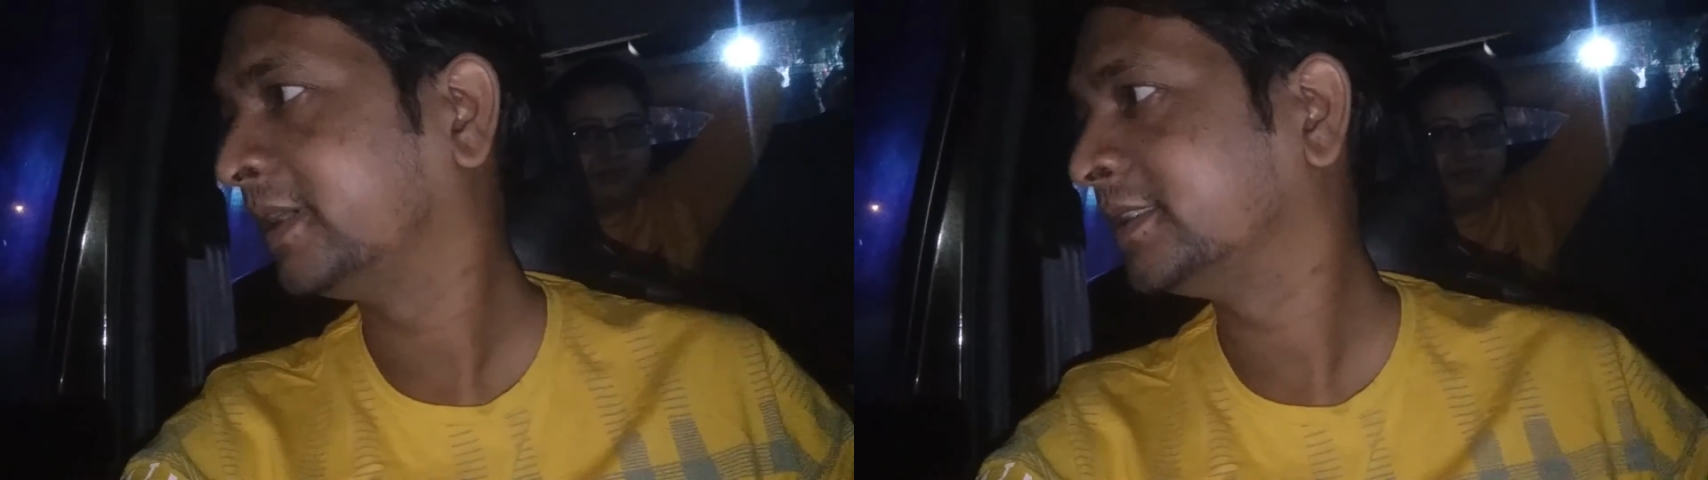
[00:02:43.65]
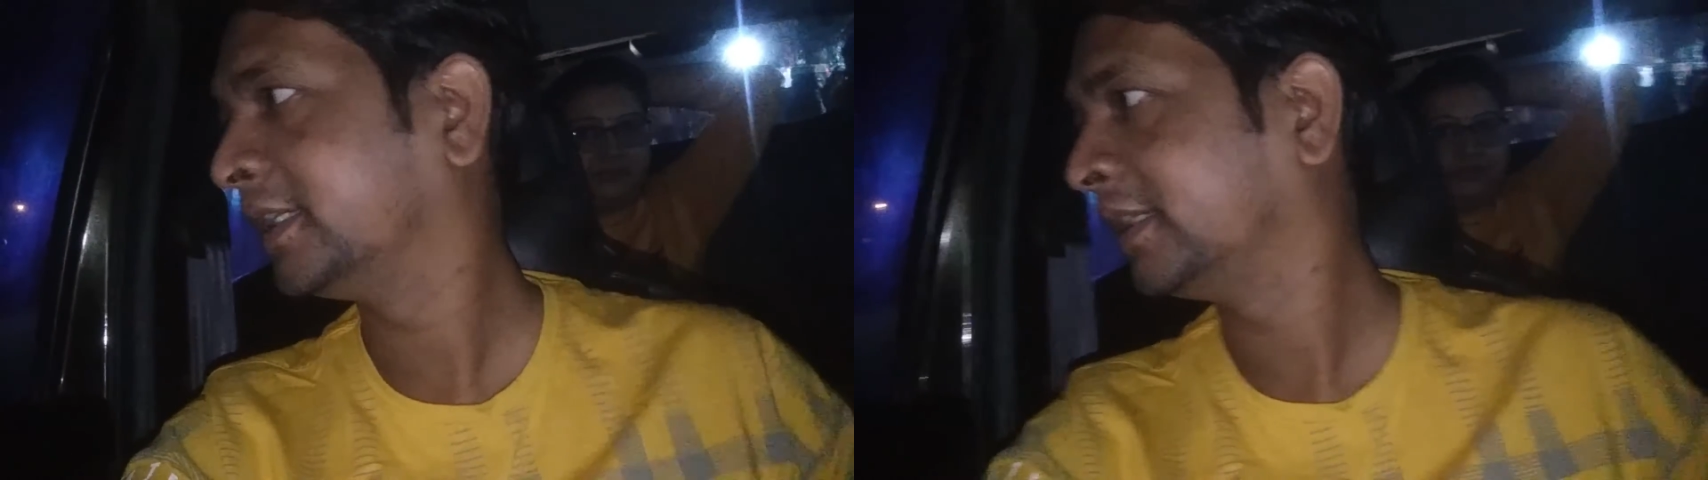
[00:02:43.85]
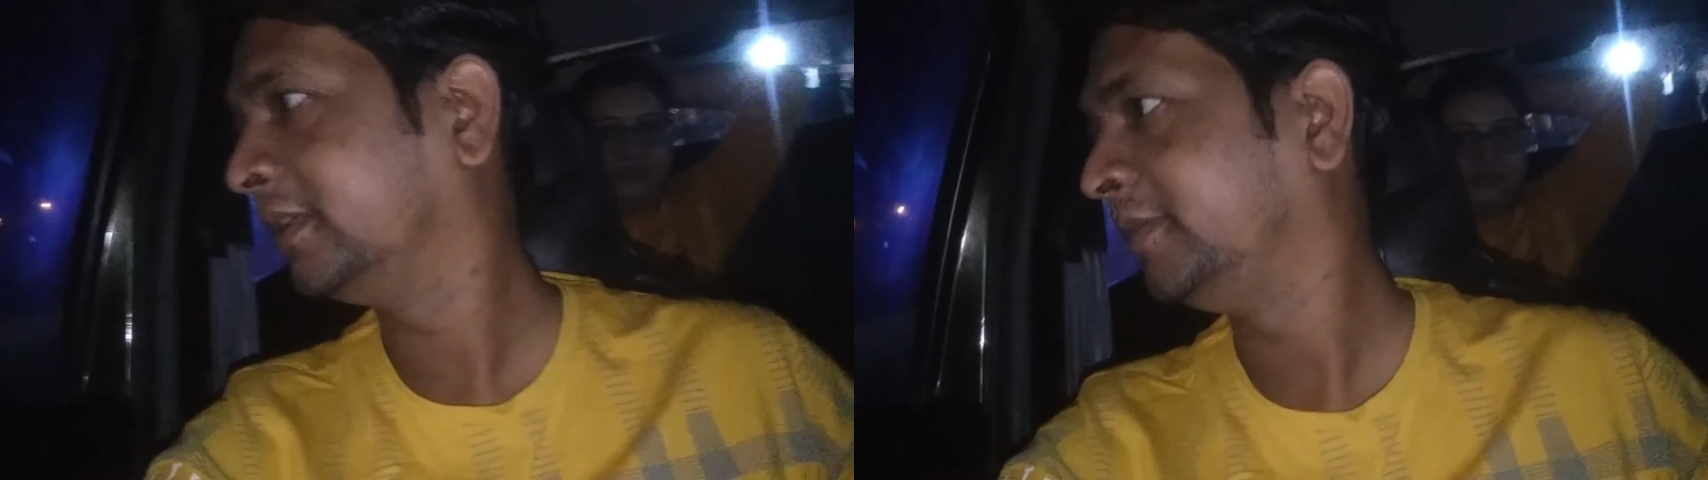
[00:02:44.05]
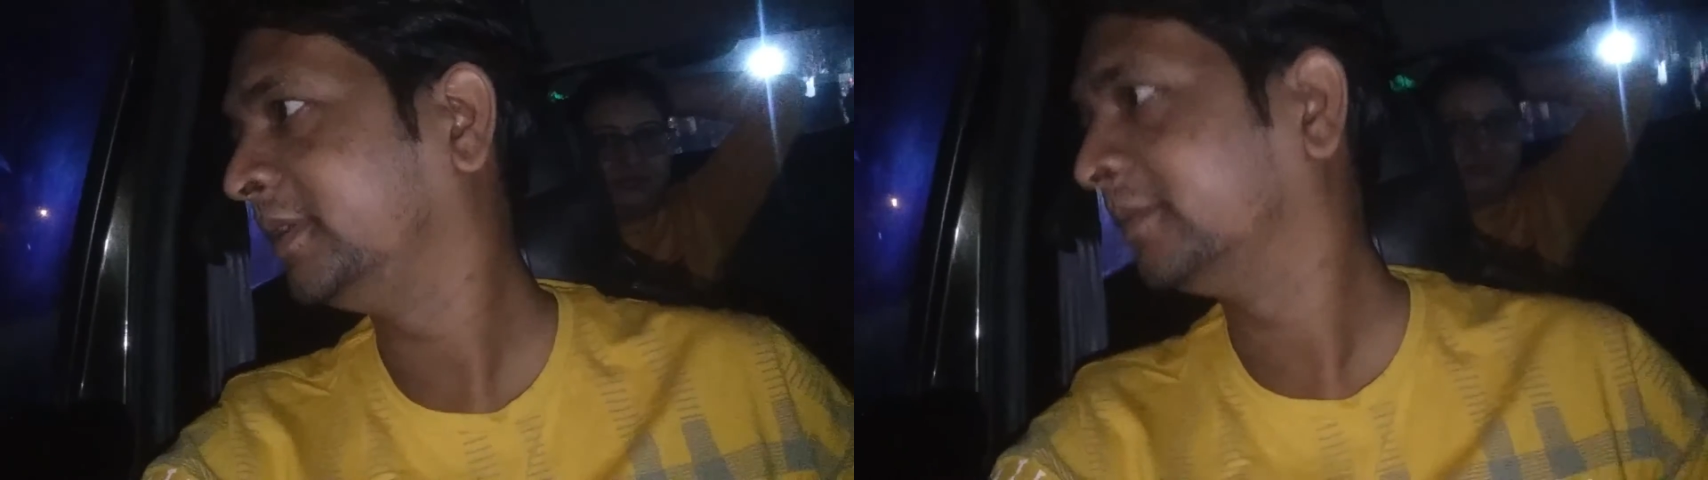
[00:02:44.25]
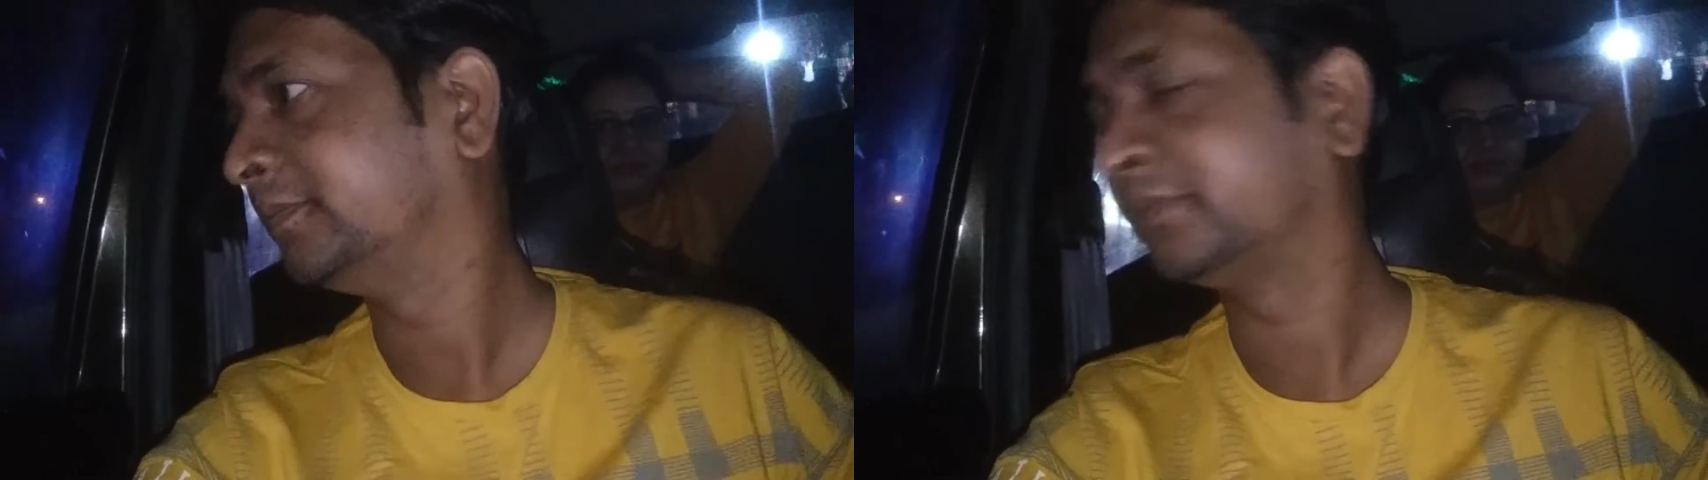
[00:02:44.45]
कट जाएगा ये भी
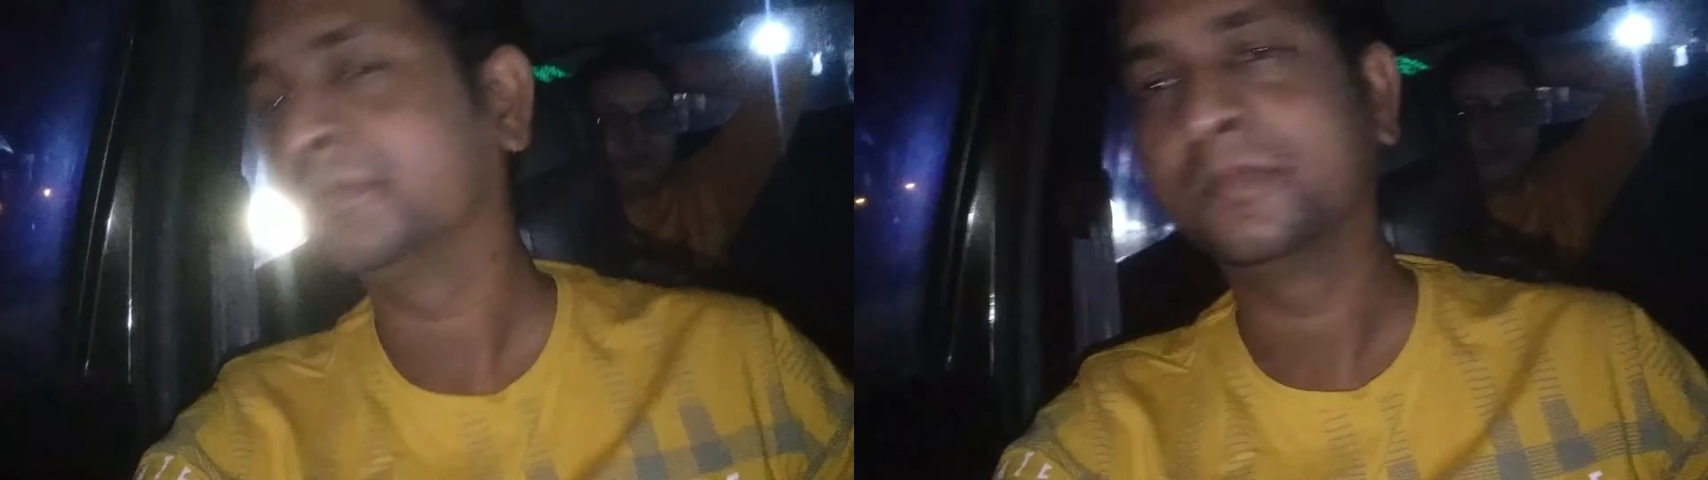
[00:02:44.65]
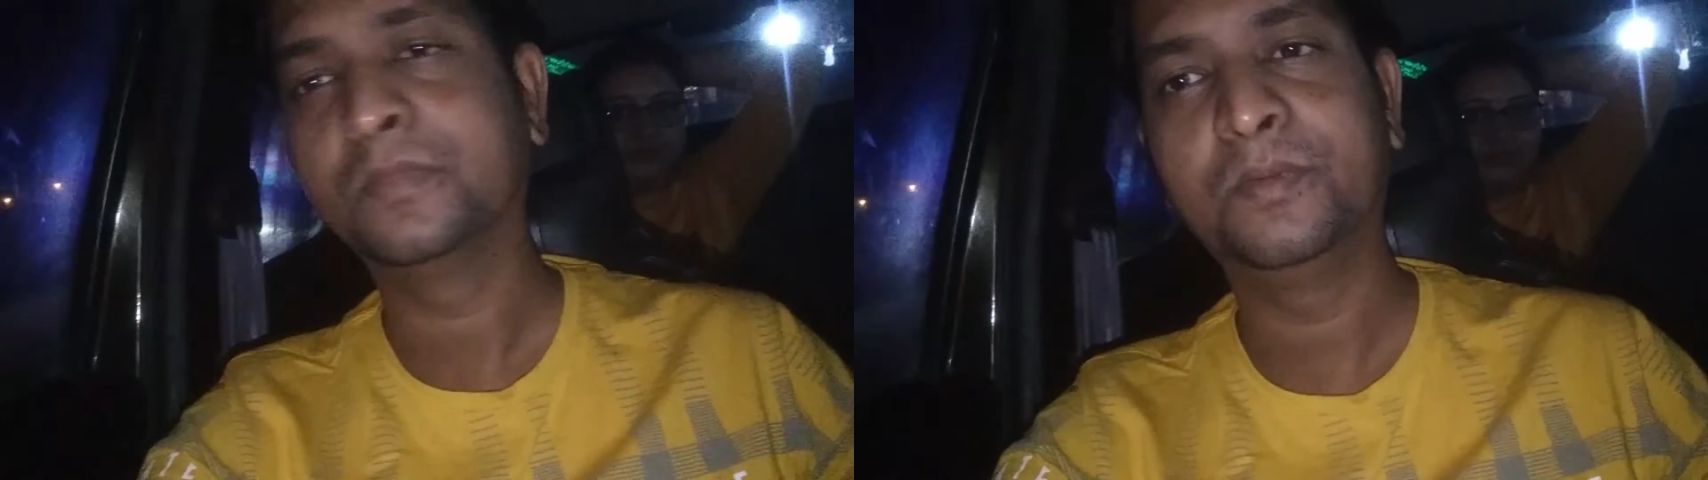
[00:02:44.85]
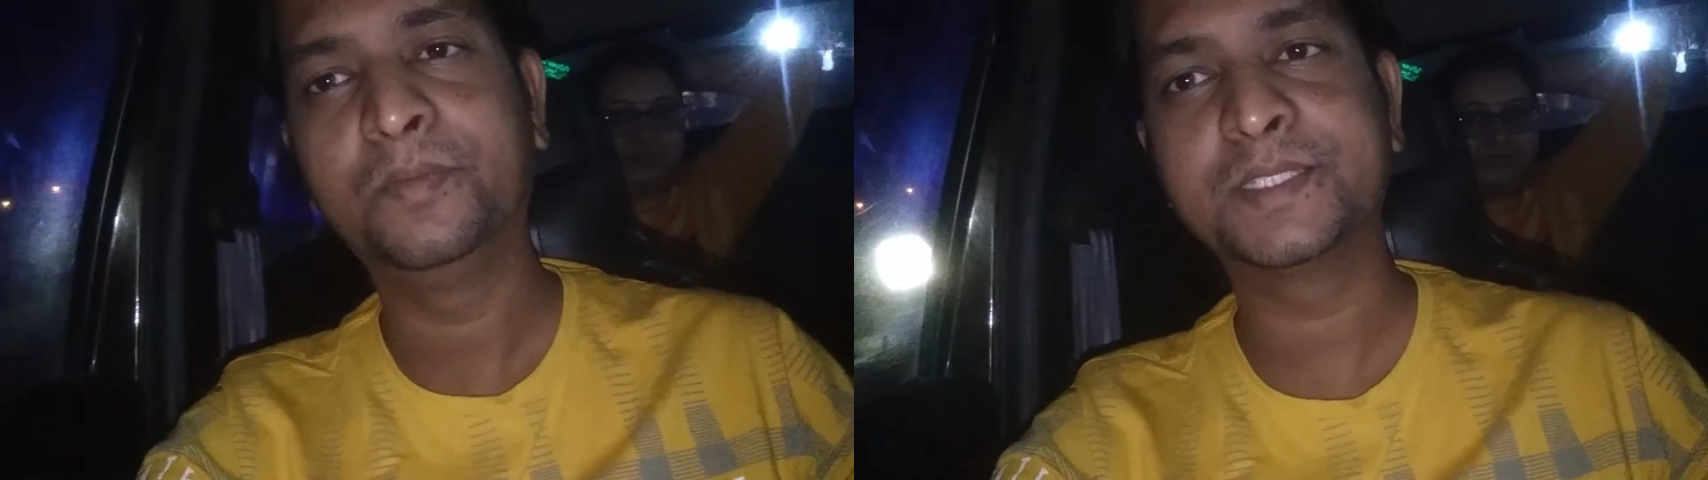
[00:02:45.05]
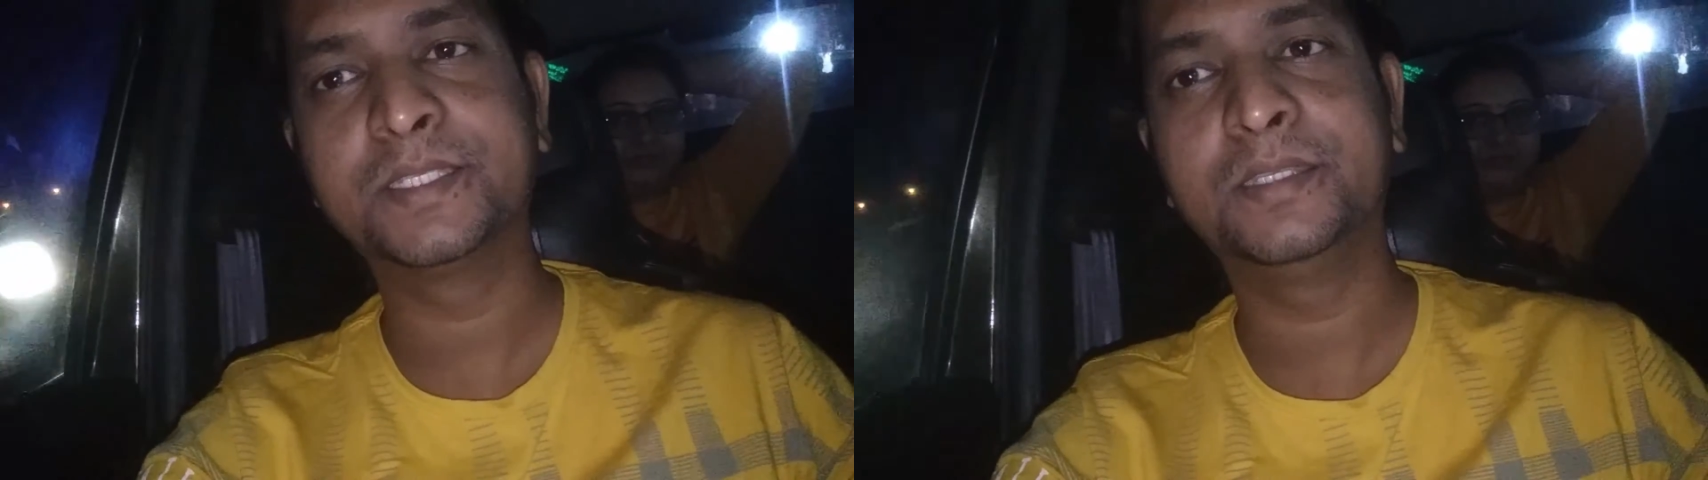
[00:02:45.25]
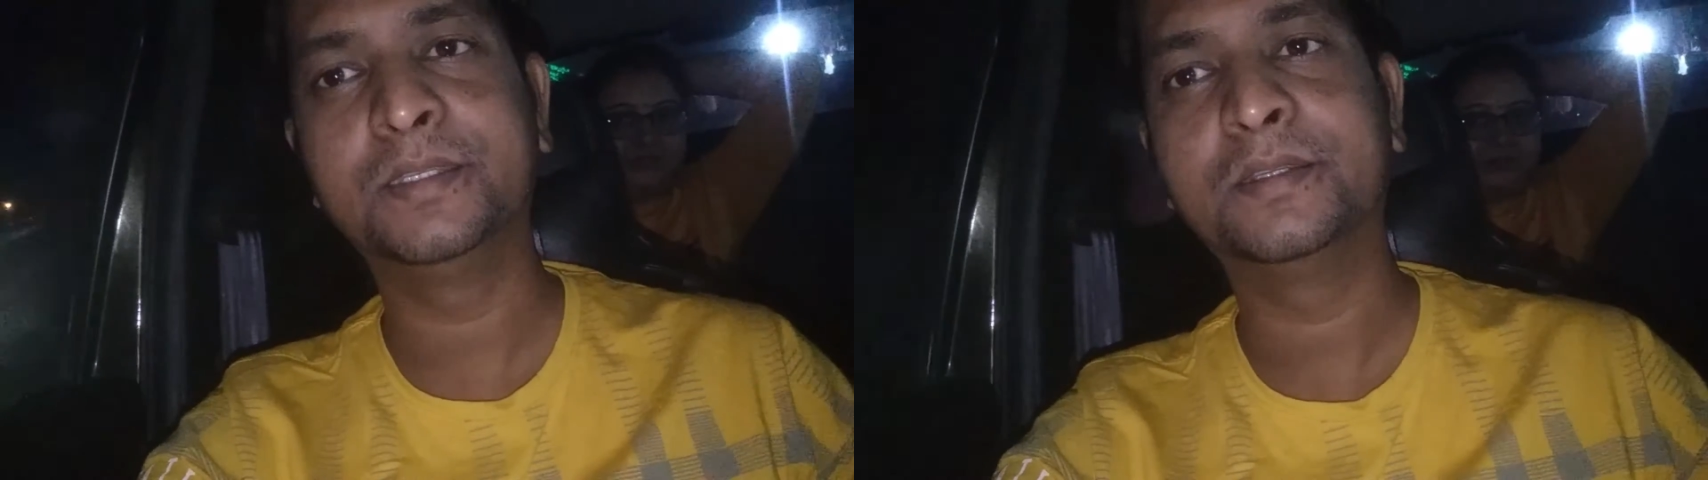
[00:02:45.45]

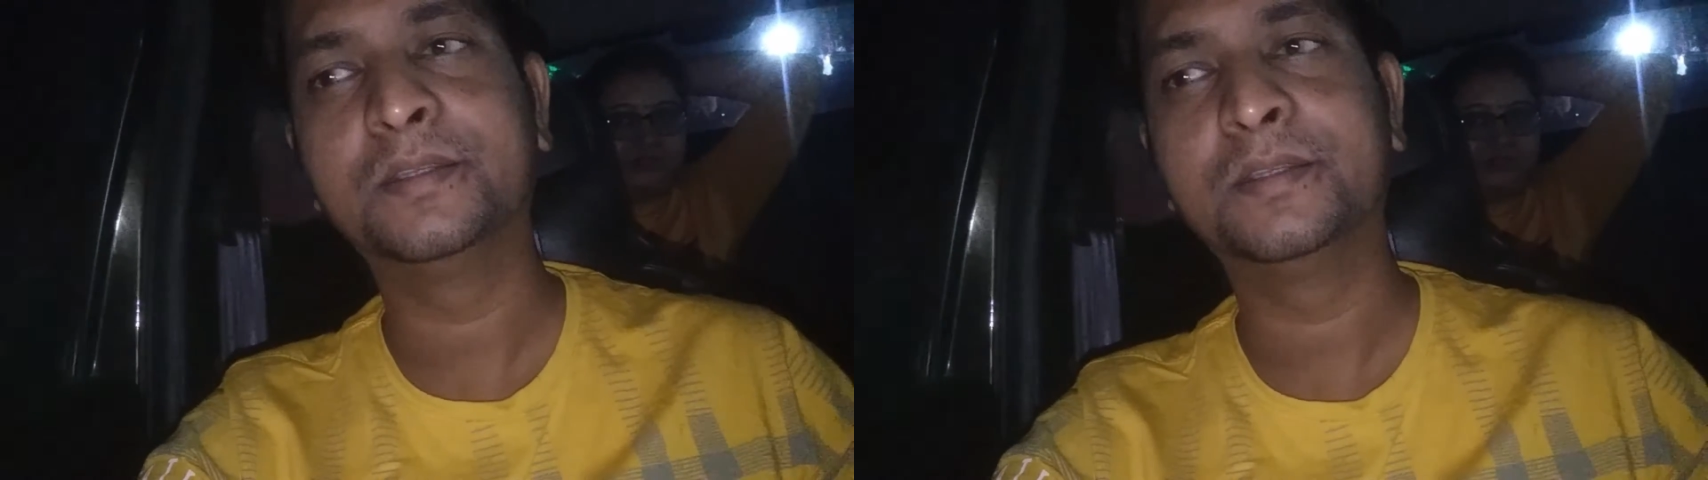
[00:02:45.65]
वैसे